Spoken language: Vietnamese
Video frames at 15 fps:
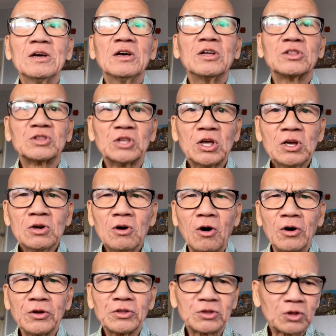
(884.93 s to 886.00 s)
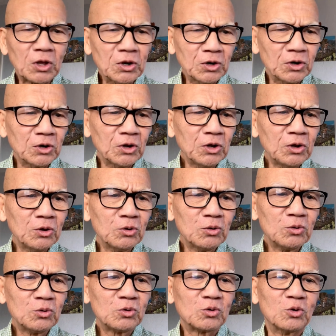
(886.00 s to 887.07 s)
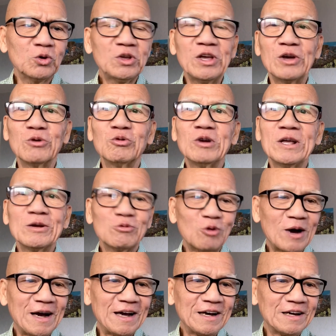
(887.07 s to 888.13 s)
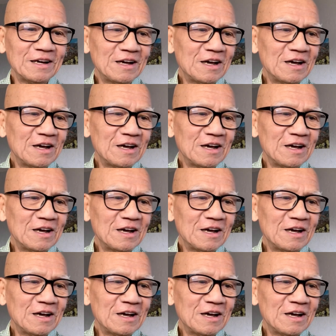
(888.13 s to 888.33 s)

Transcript: tiếng gọi tình yêu của diệu liên hoa